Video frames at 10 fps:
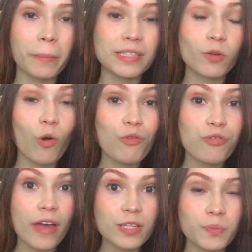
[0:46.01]
Mas eu
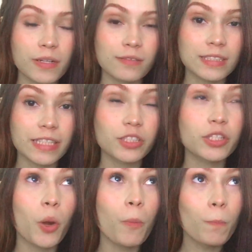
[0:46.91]
confesso para vocês
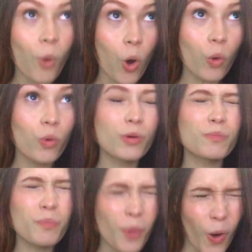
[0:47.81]
que eu morro
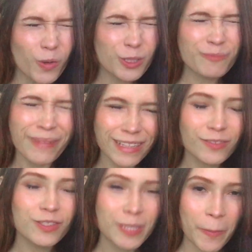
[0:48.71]
morro de
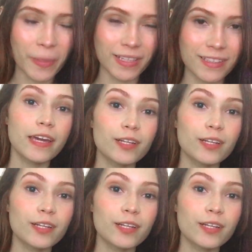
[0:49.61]
medo de ser mãe.